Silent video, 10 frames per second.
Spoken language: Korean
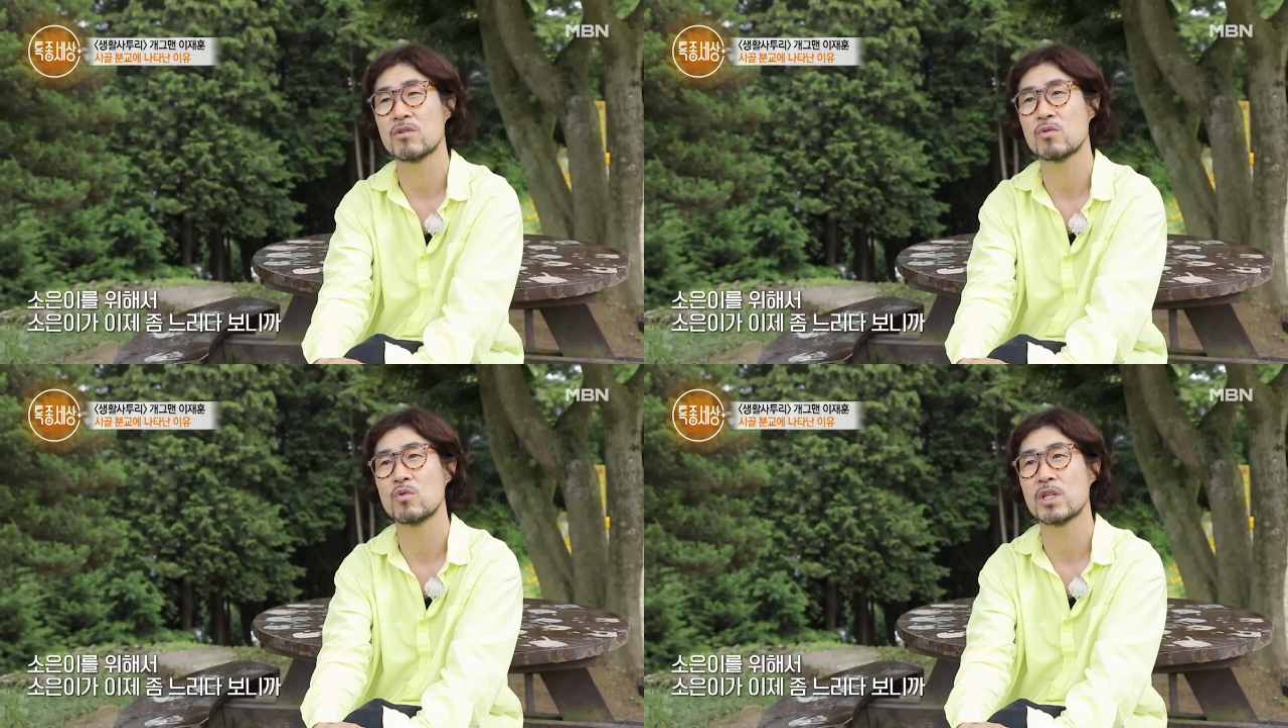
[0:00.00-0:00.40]

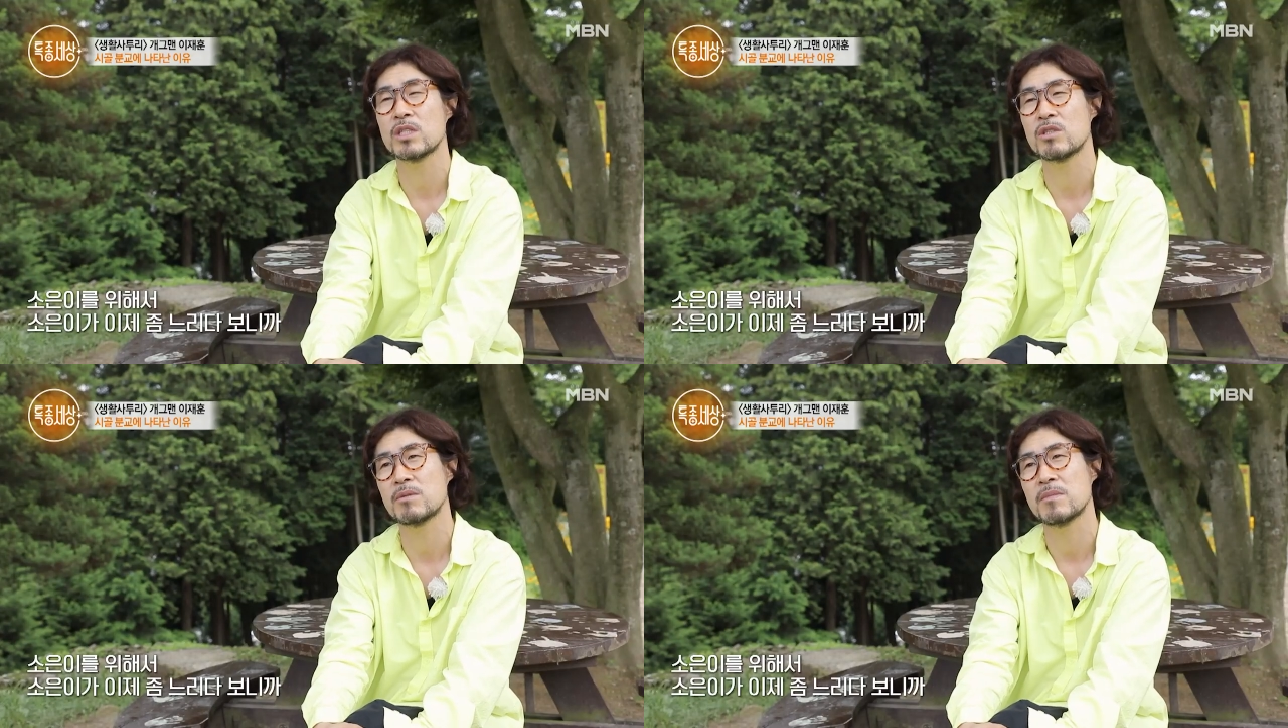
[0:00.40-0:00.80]
음. 소은이가
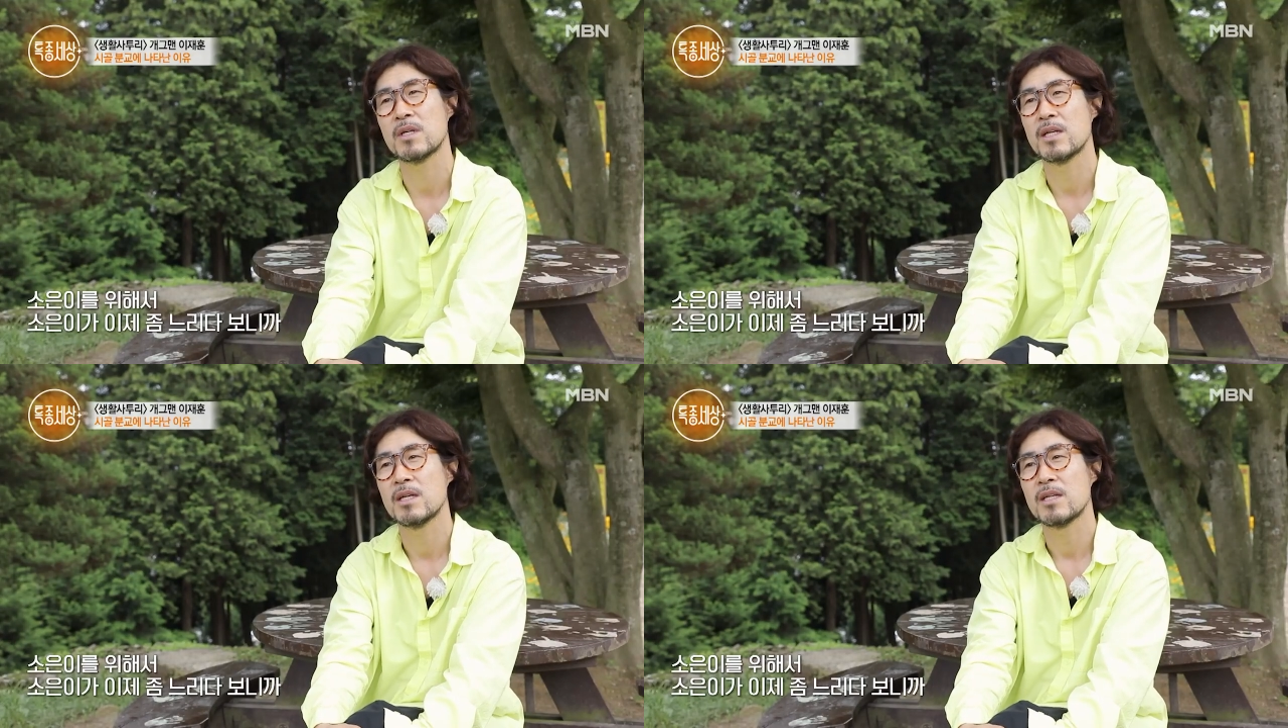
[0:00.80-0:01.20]
이제
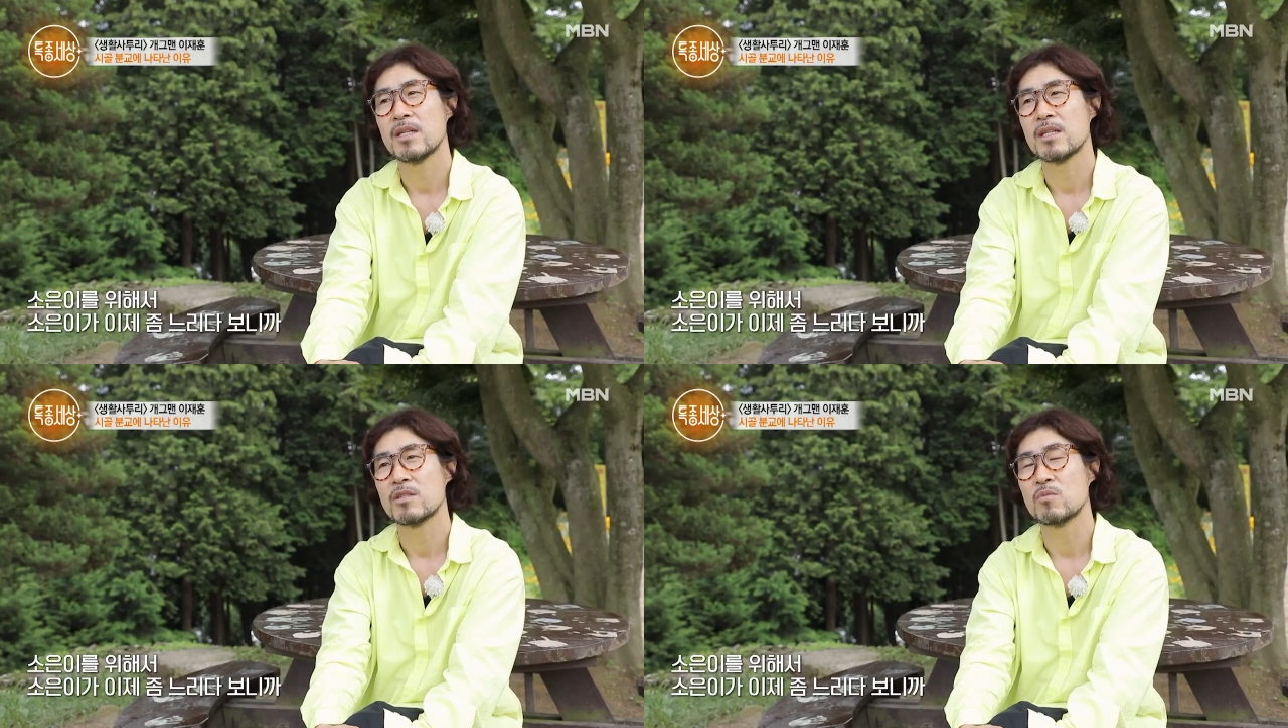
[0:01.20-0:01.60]

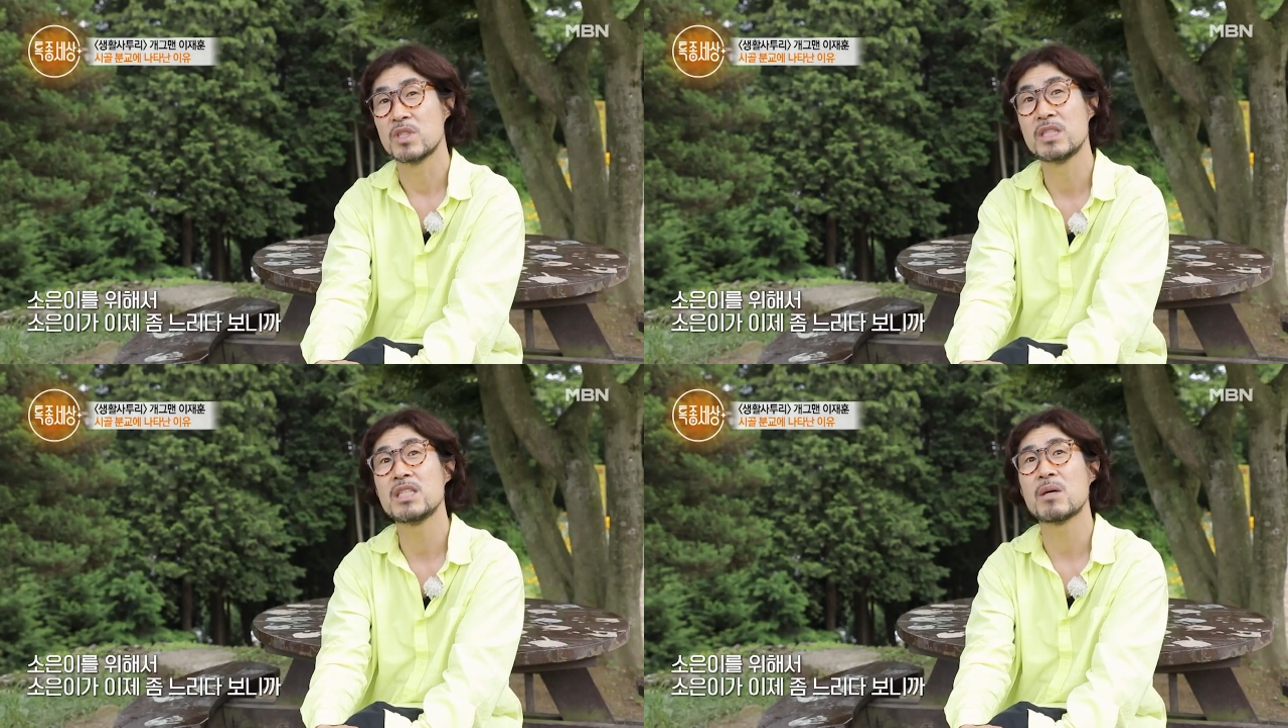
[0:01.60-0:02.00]

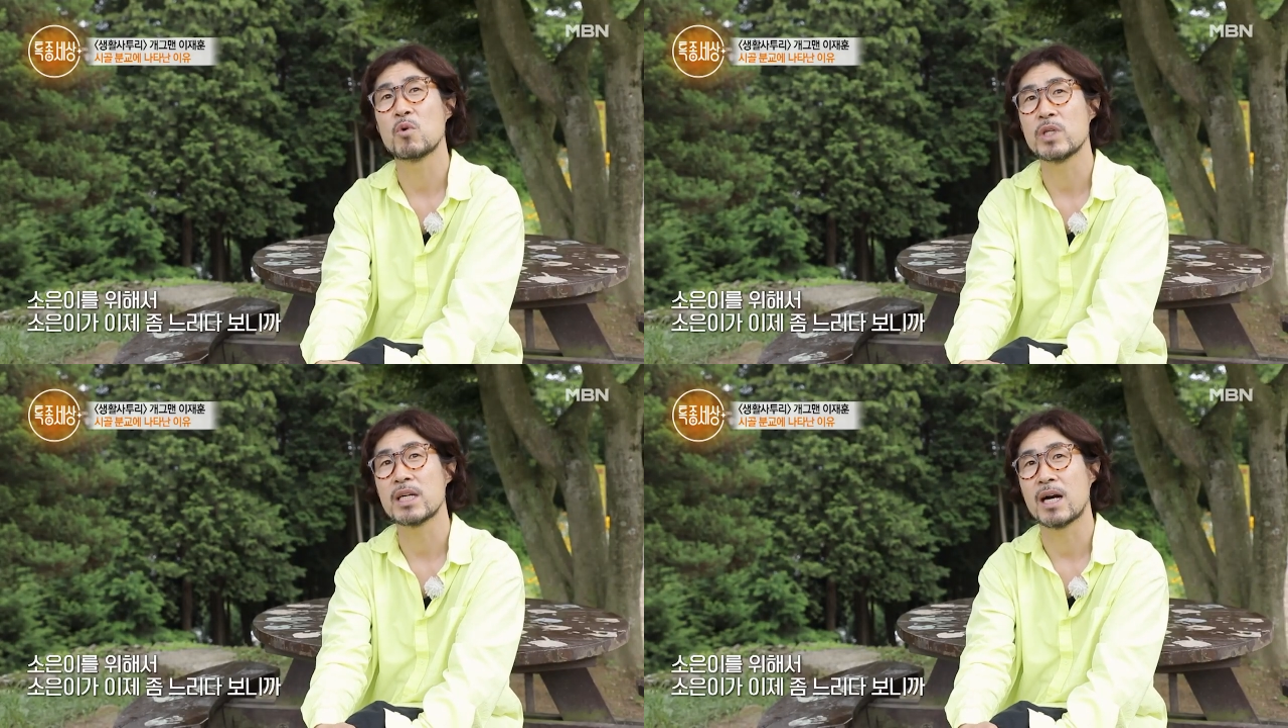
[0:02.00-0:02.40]
느리다
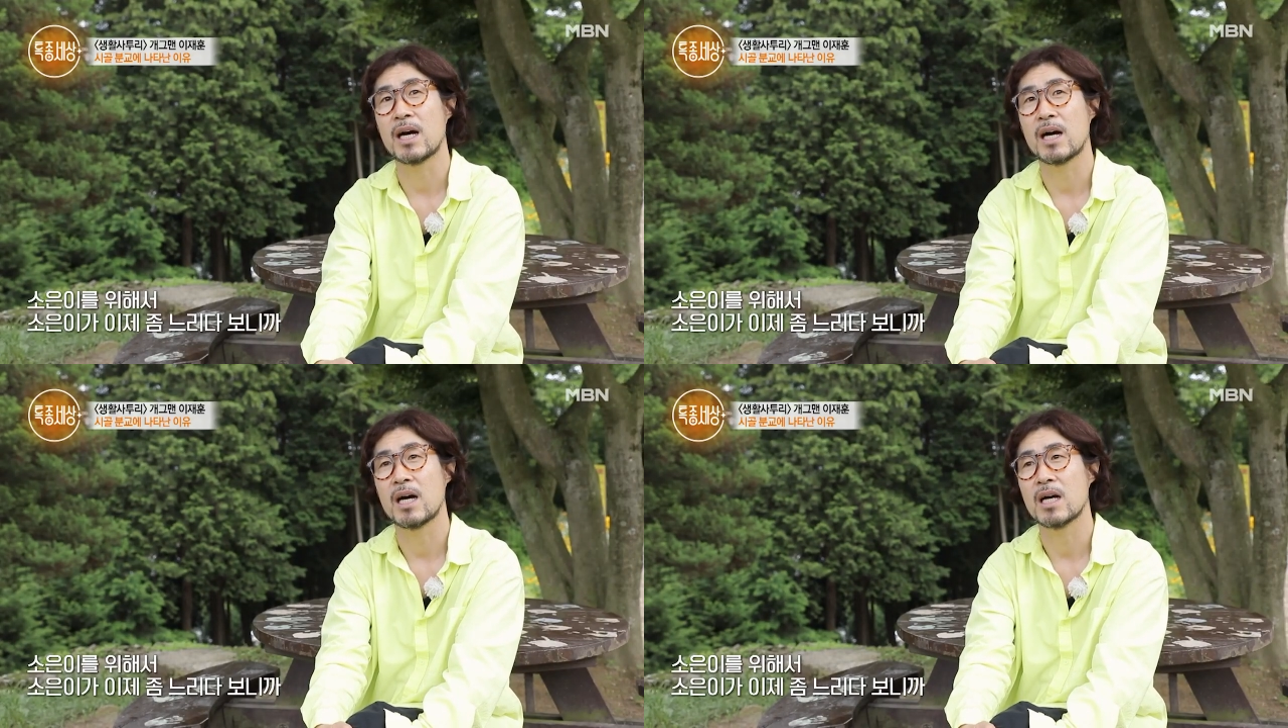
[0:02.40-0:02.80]

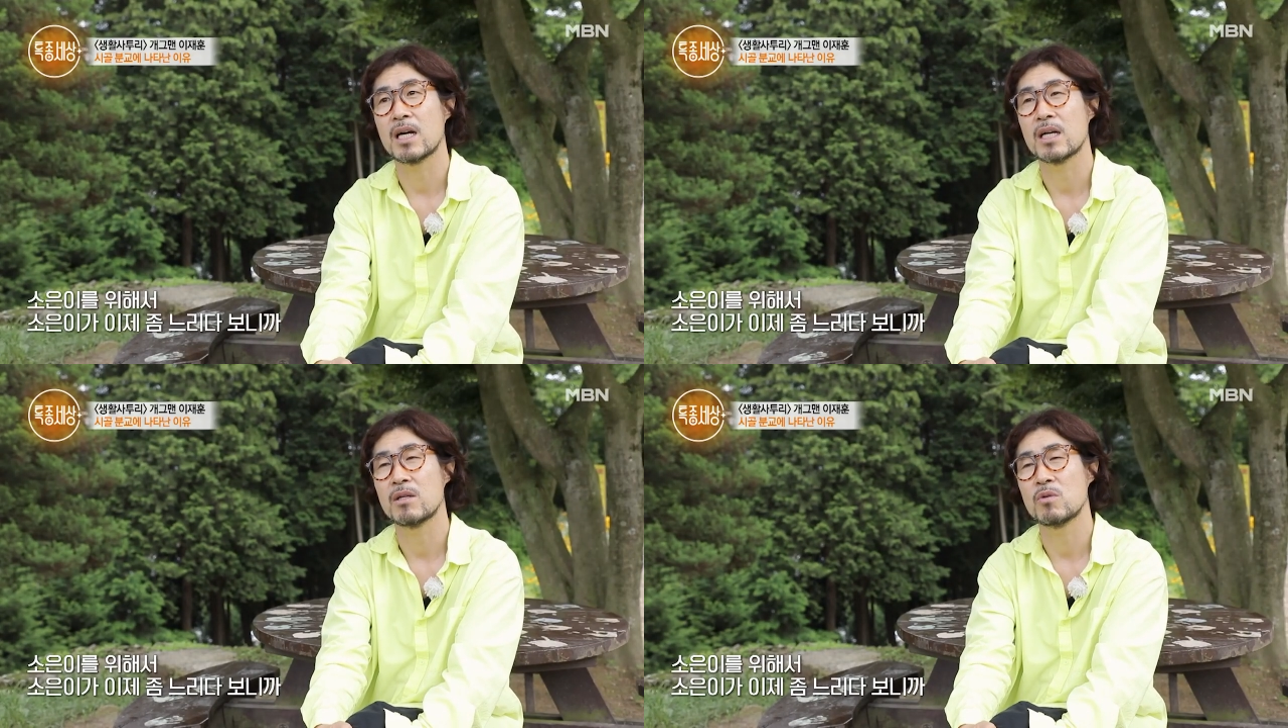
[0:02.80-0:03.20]
보니까,
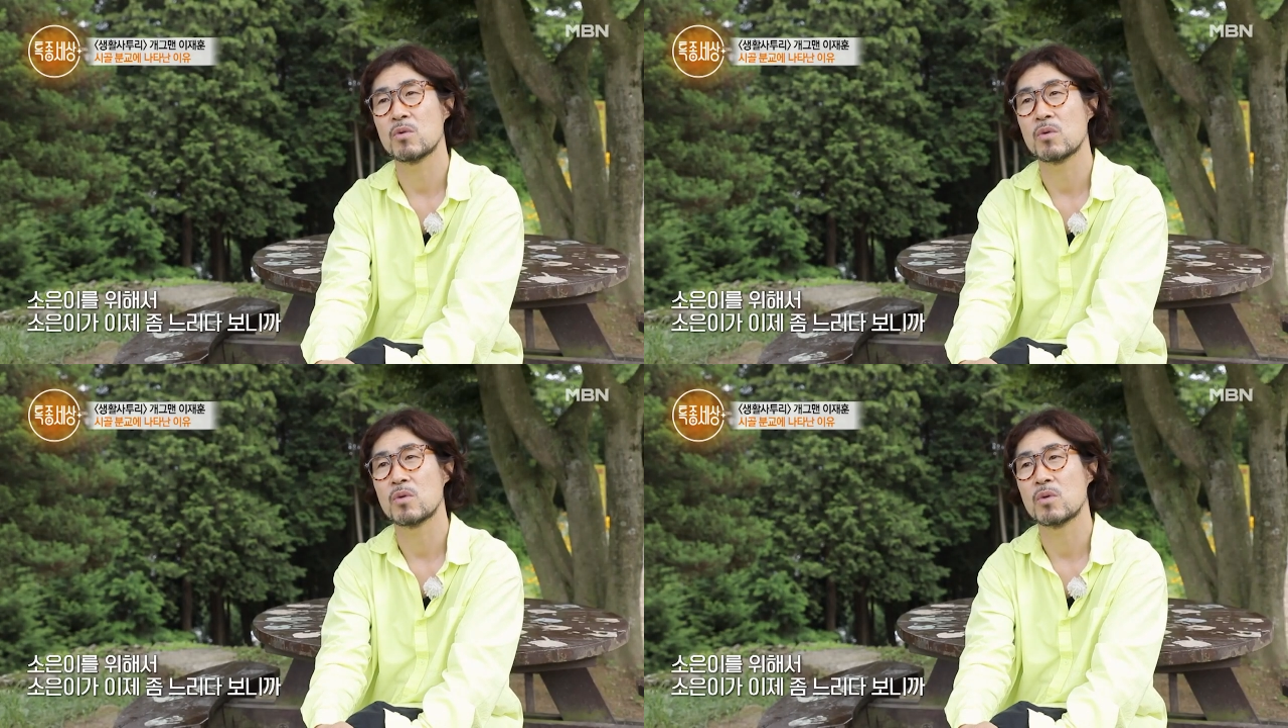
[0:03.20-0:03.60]
그리고